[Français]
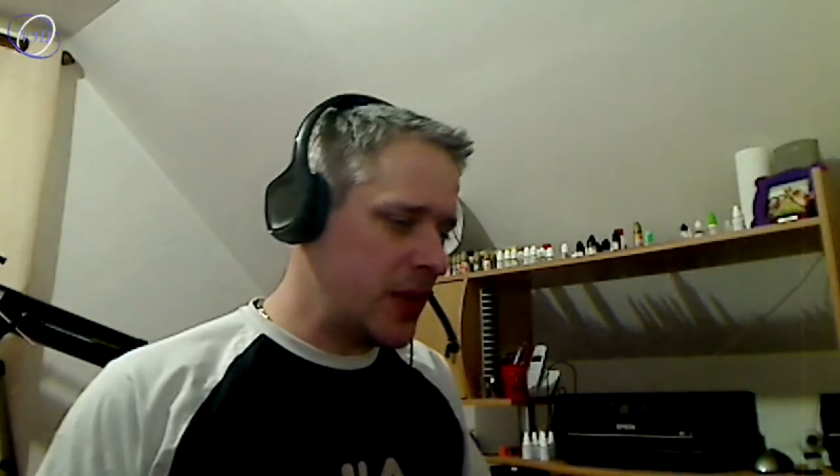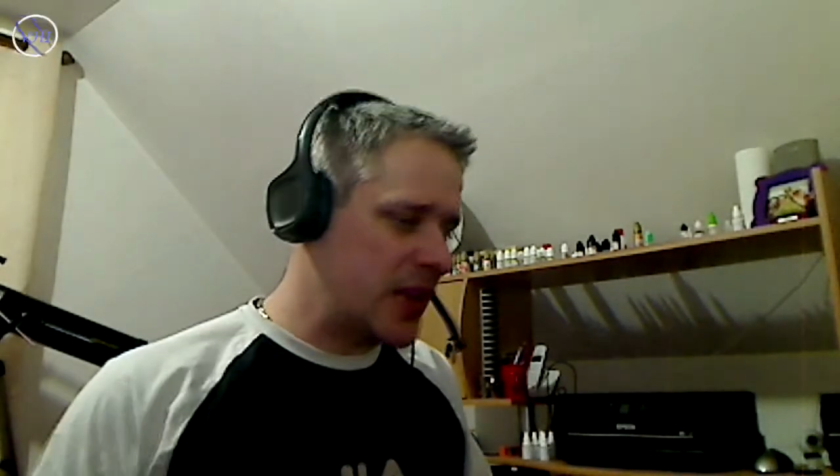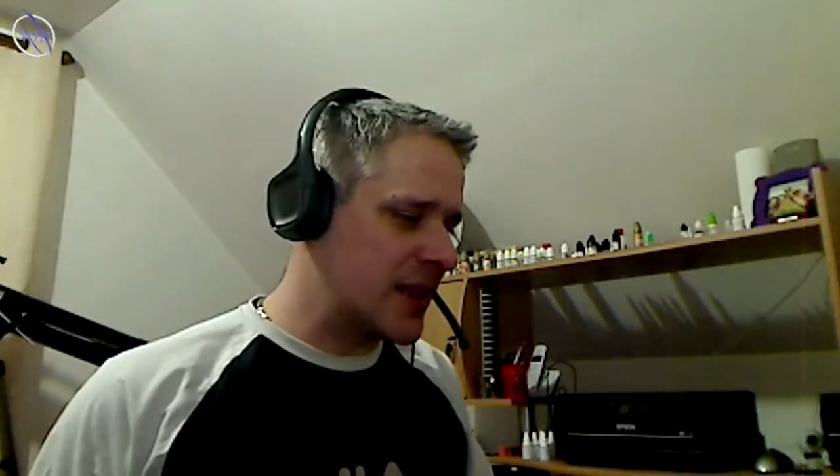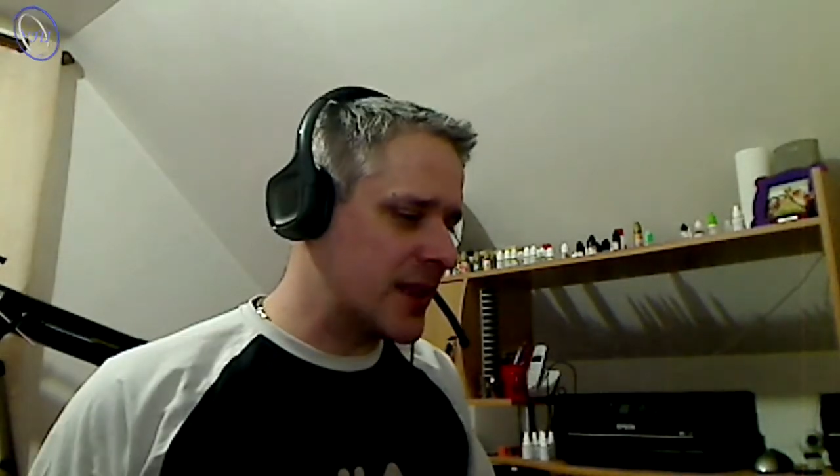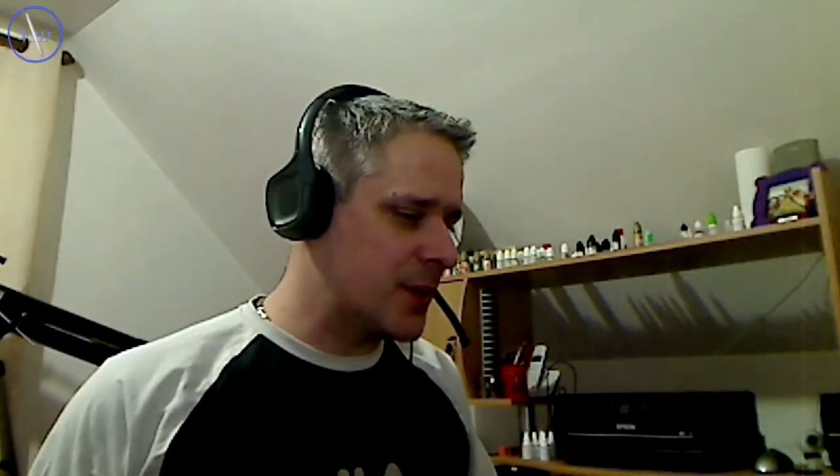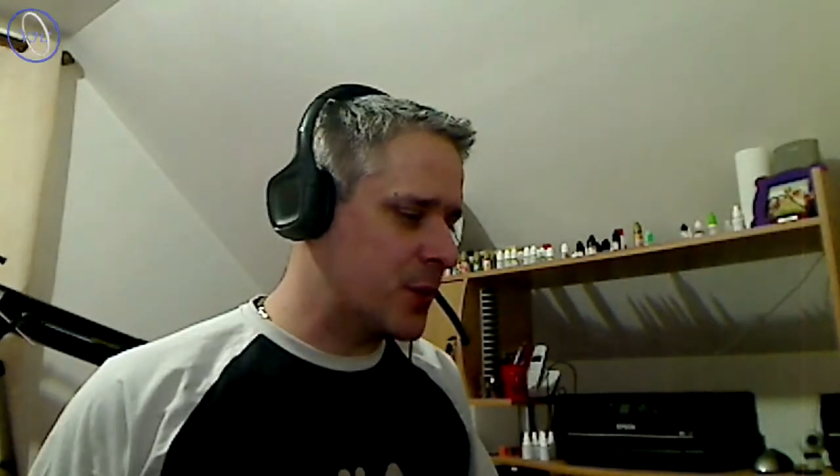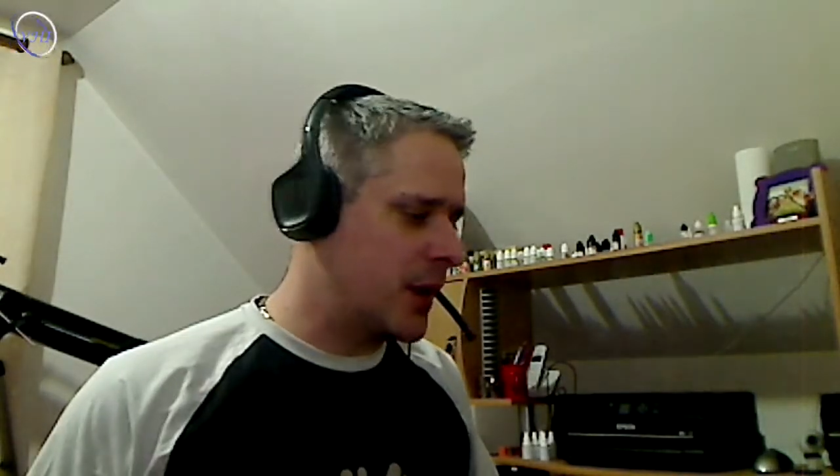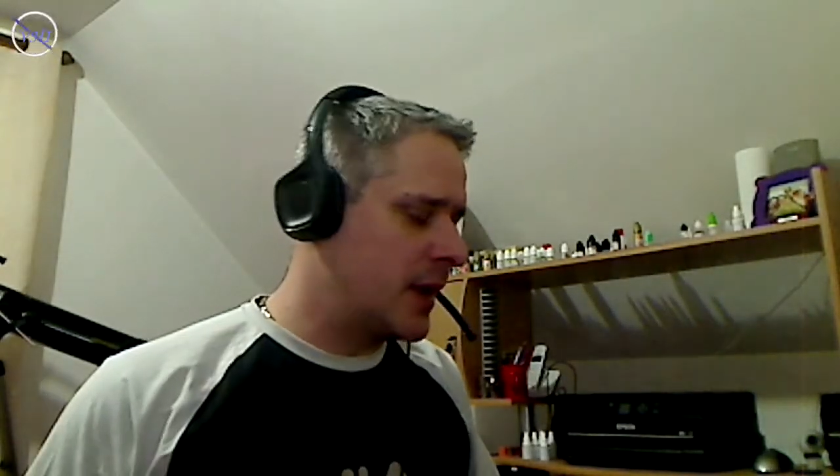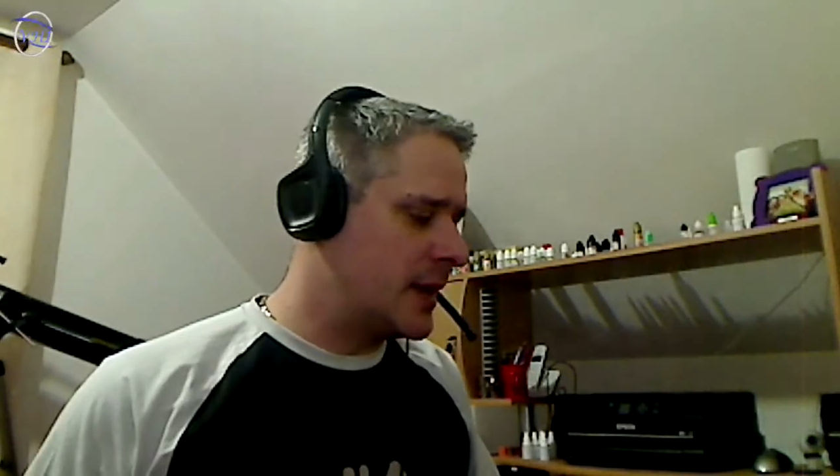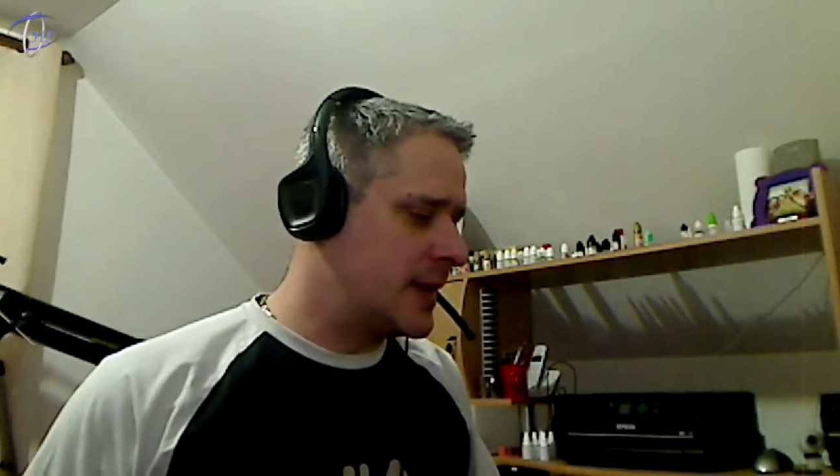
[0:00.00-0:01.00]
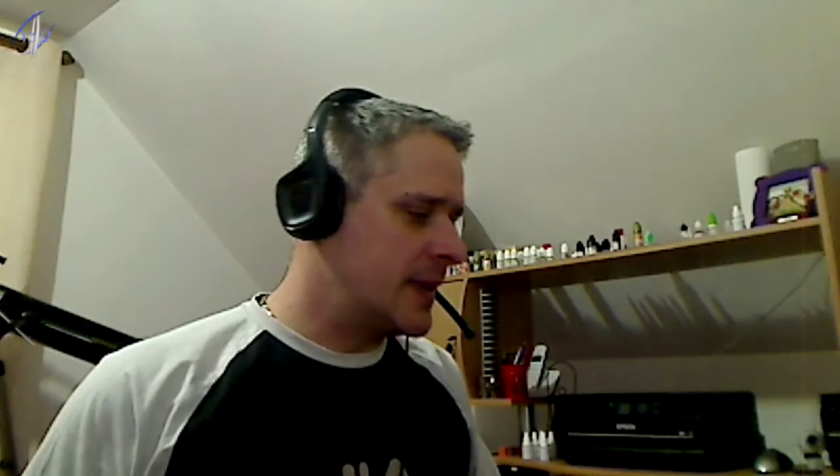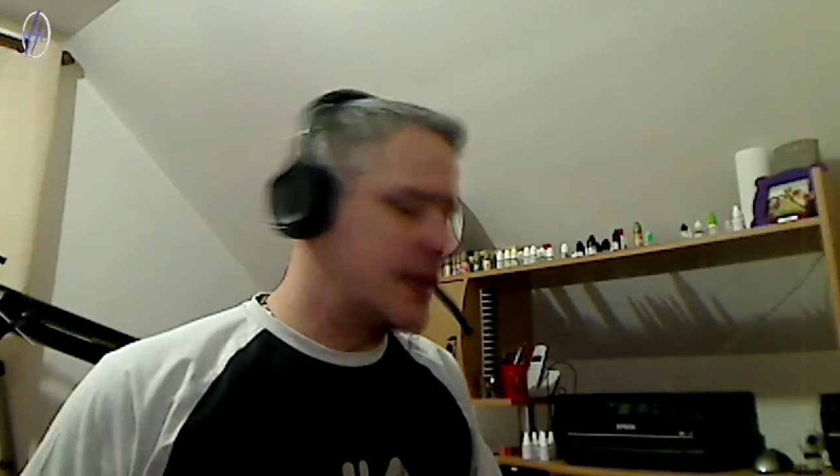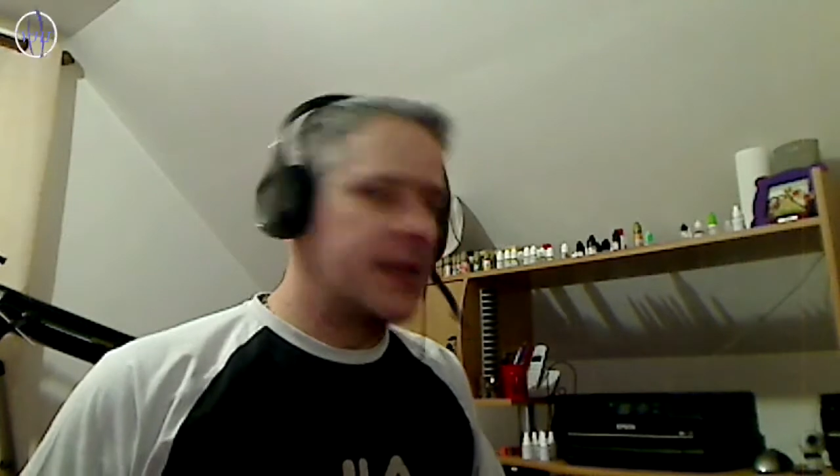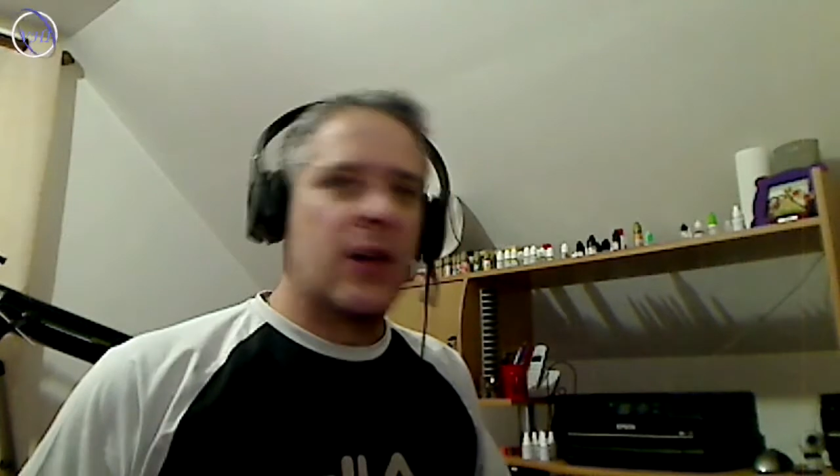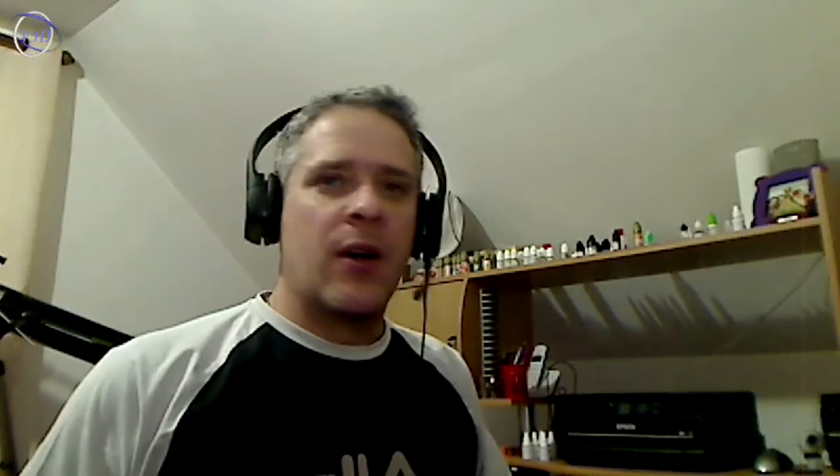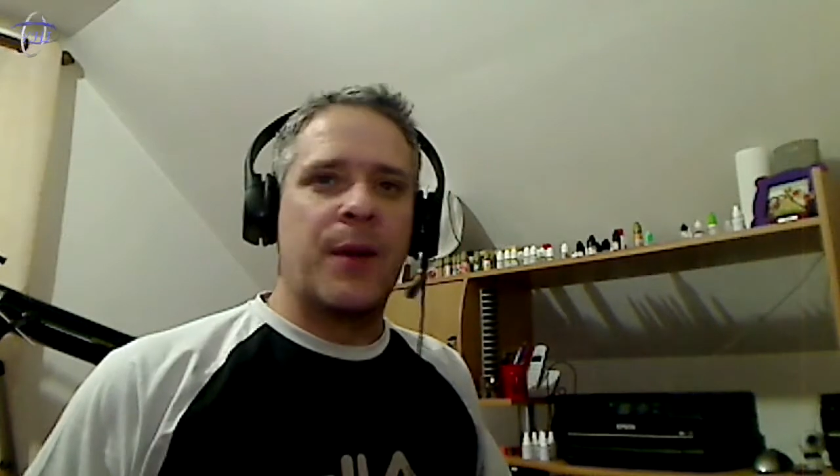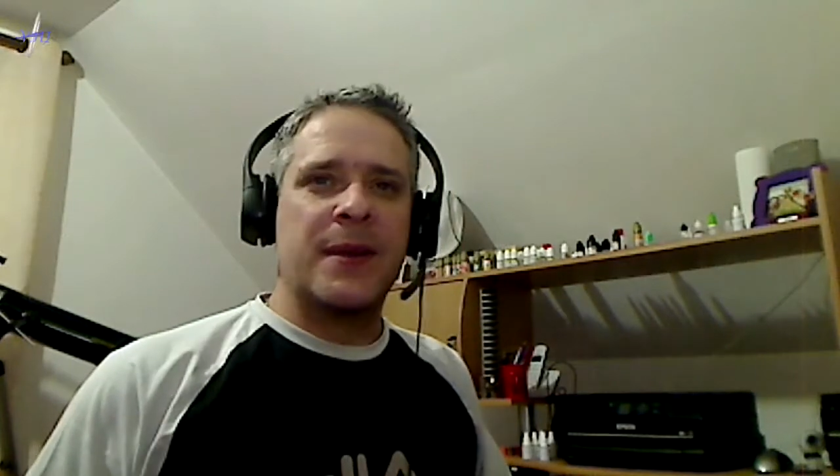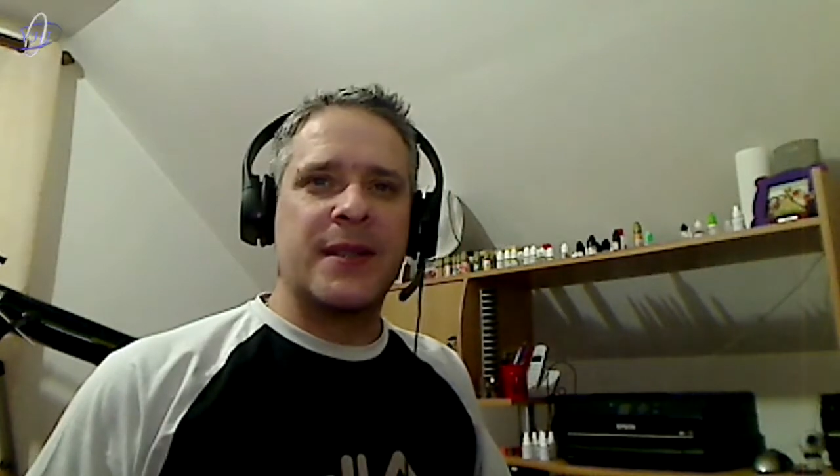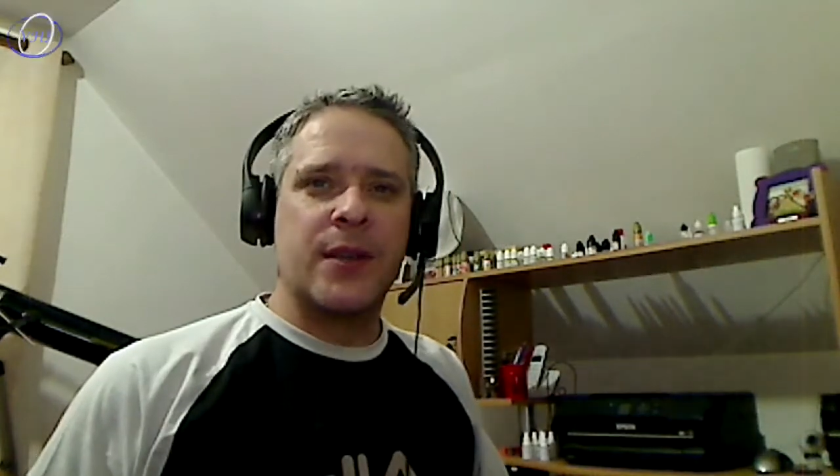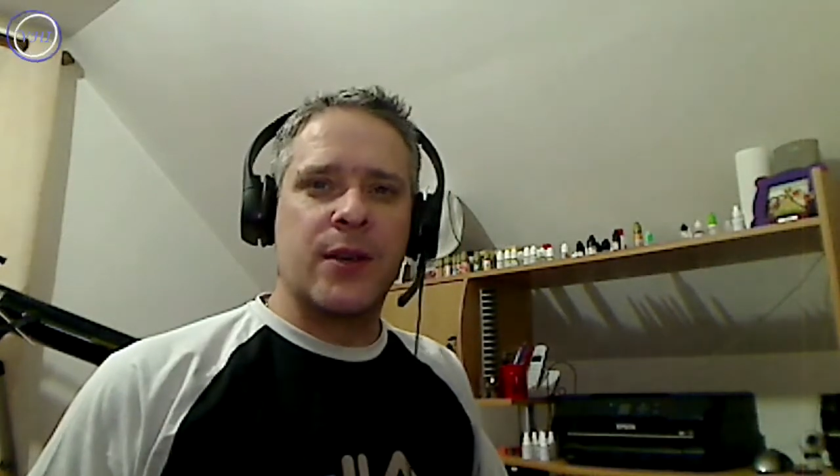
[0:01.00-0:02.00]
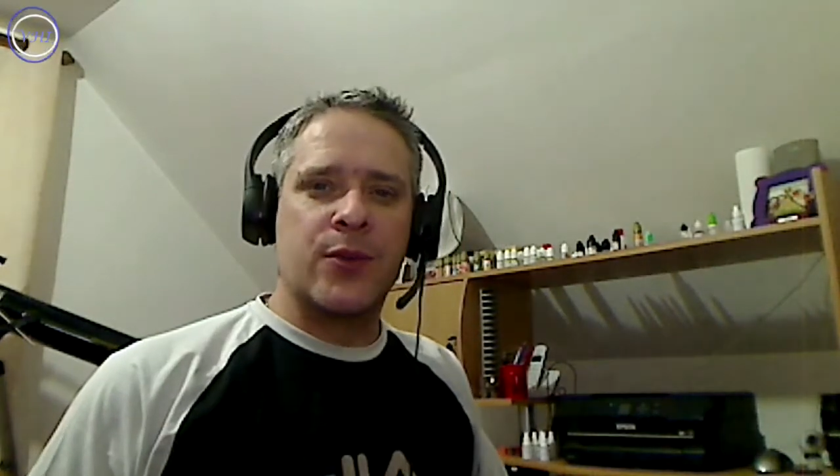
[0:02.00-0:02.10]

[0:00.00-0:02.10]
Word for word: Très très bon. On va passer euh,